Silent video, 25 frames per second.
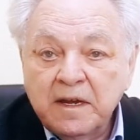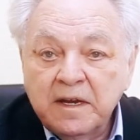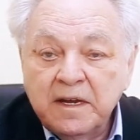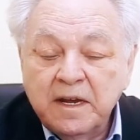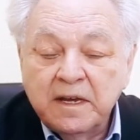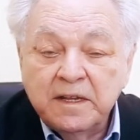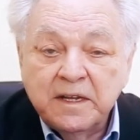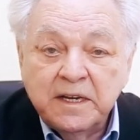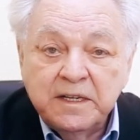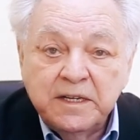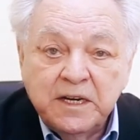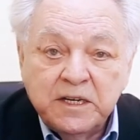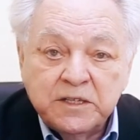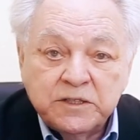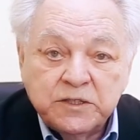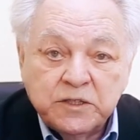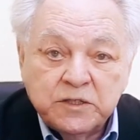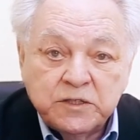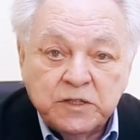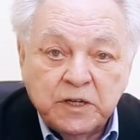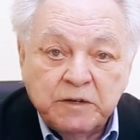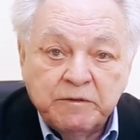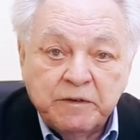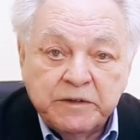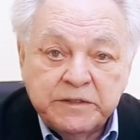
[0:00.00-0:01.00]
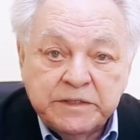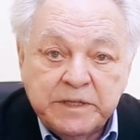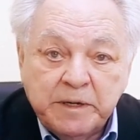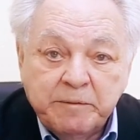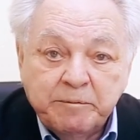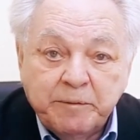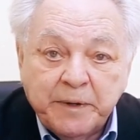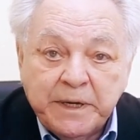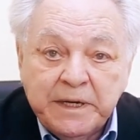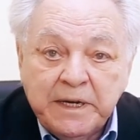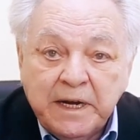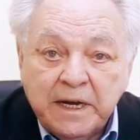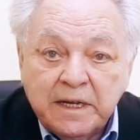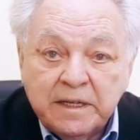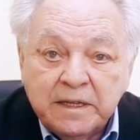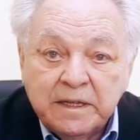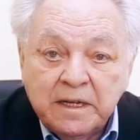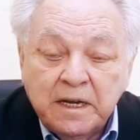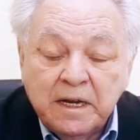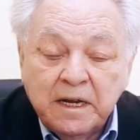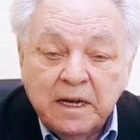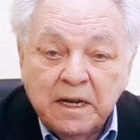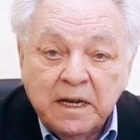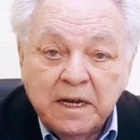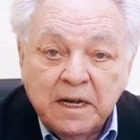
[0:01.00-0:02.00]
Я надеюсь, что слово всем
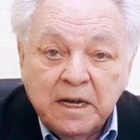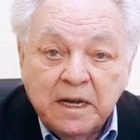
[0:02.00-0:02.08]
понятно.